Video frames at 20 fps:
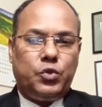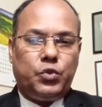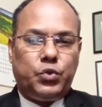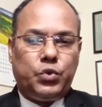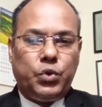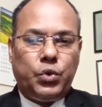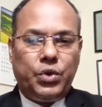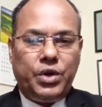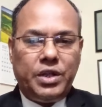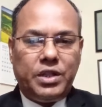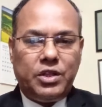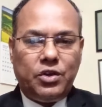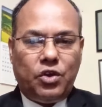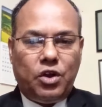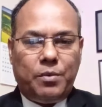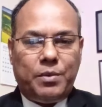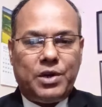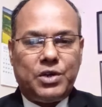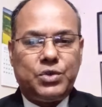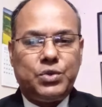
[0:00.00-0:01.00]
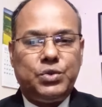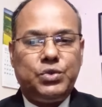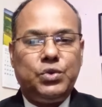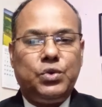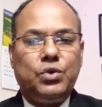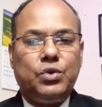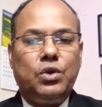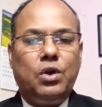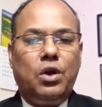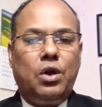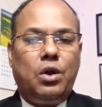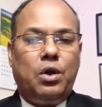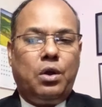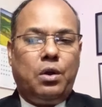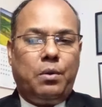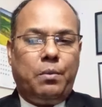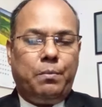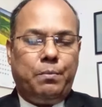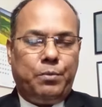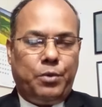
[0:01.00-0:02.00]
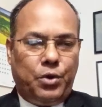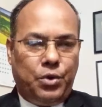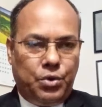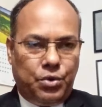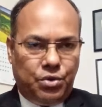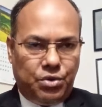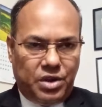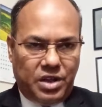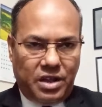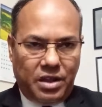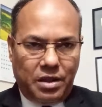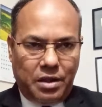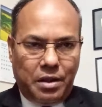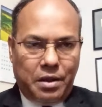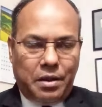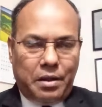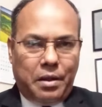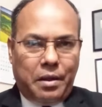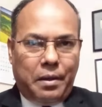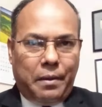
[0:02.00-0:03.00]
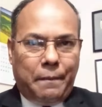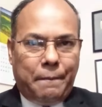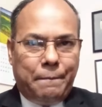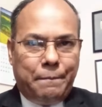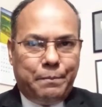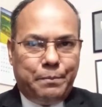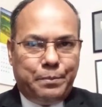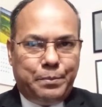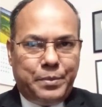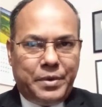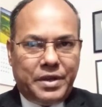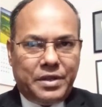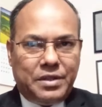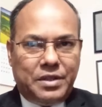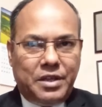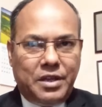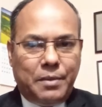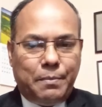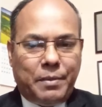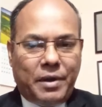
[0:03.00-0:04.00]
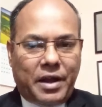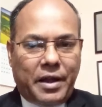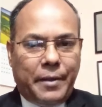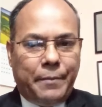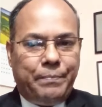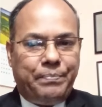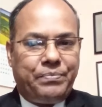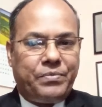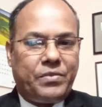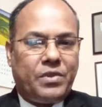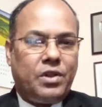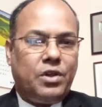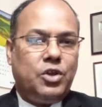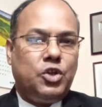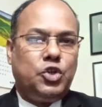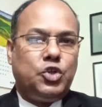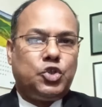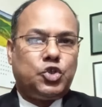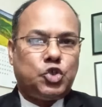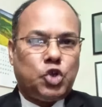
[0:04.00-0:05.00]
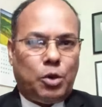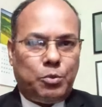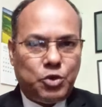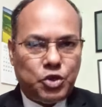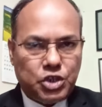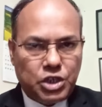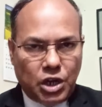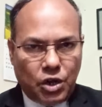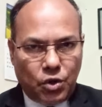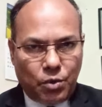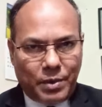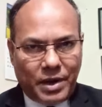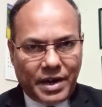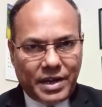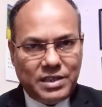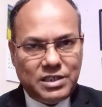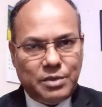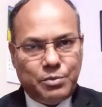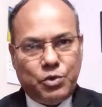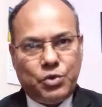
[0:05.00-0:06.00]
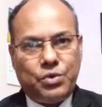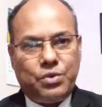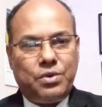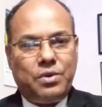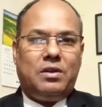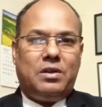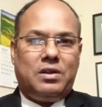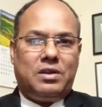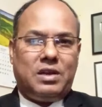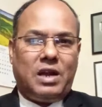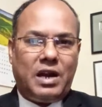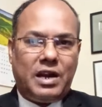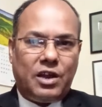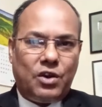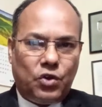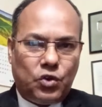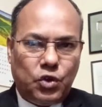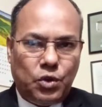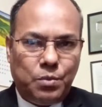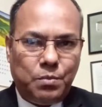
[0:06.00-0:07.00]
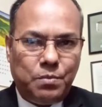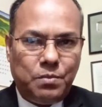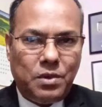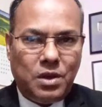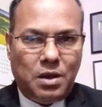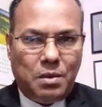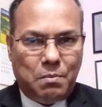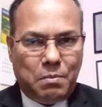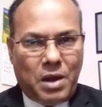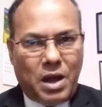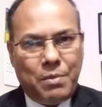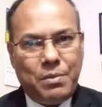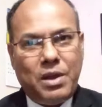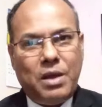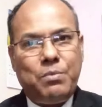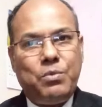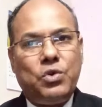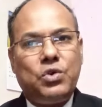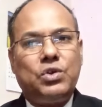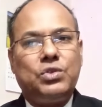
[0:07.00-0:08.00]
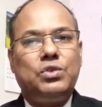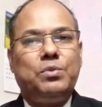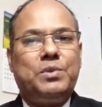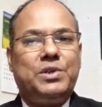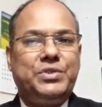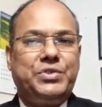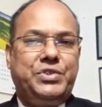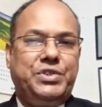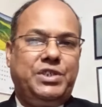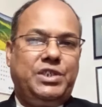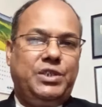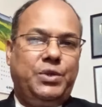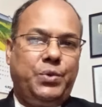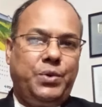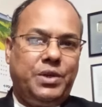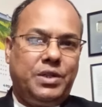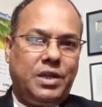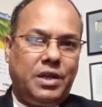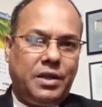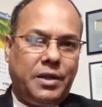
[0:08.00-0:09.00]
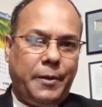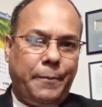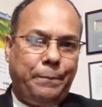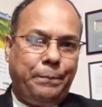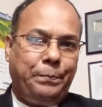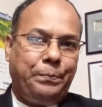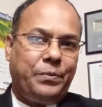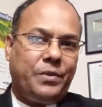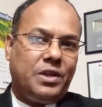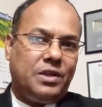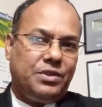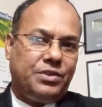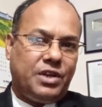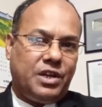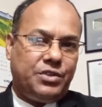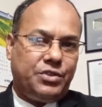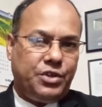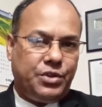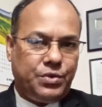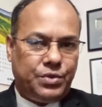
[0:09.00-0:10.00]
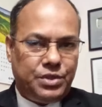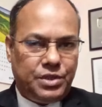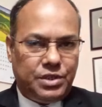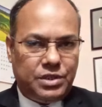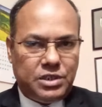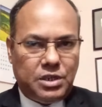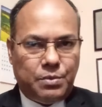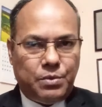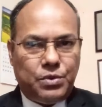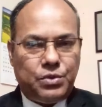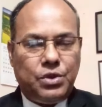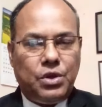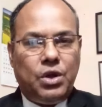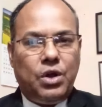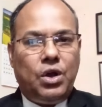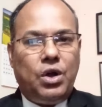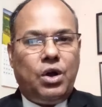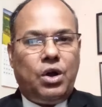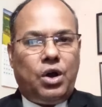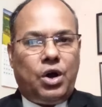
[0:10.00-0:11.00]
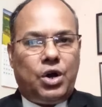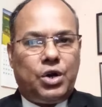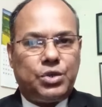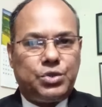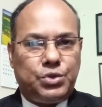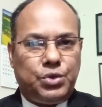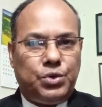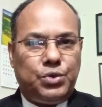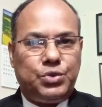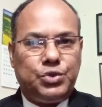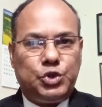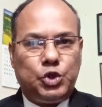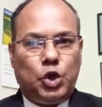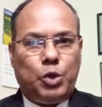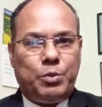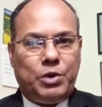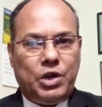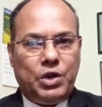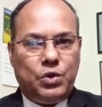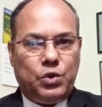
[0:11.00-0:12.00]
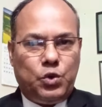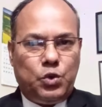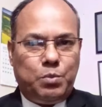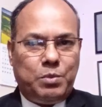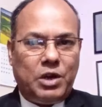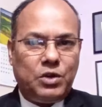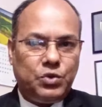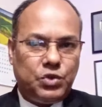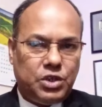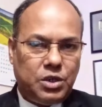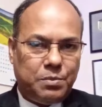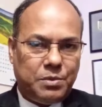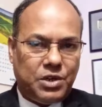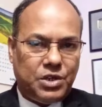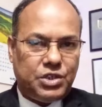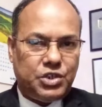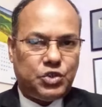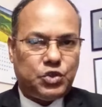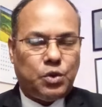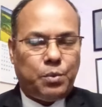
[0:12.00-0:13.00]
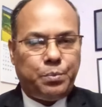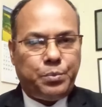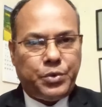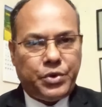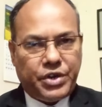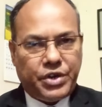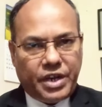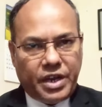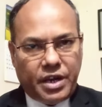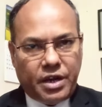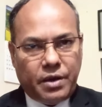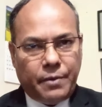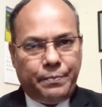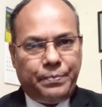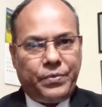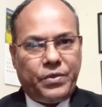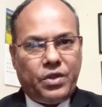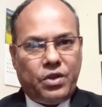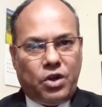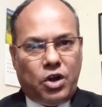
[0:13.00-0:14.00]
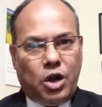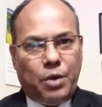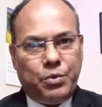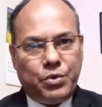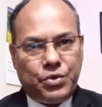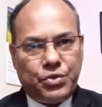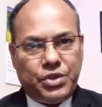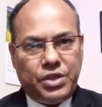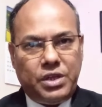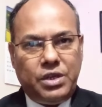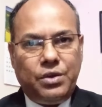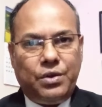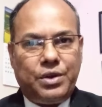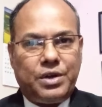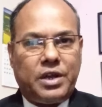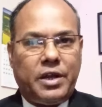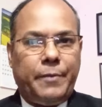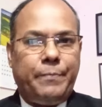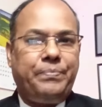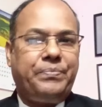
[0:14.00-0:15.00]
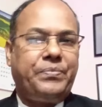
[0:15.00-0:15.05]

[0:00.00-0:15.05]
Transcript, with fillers: দুর্নীতি হবার সুযোগ বহুগুণে বৃদ্ধি পায় সমস্যাও বাড়ে যেমন নানা রকম মামলা মোকদ্দমার সৃষ্টি হয়ে থাকে যা দীর্ঘদিন যাবৎ অর্থ সময় ও মানুষে মানুষে সম্পর্কের অবনতিই ঘটায়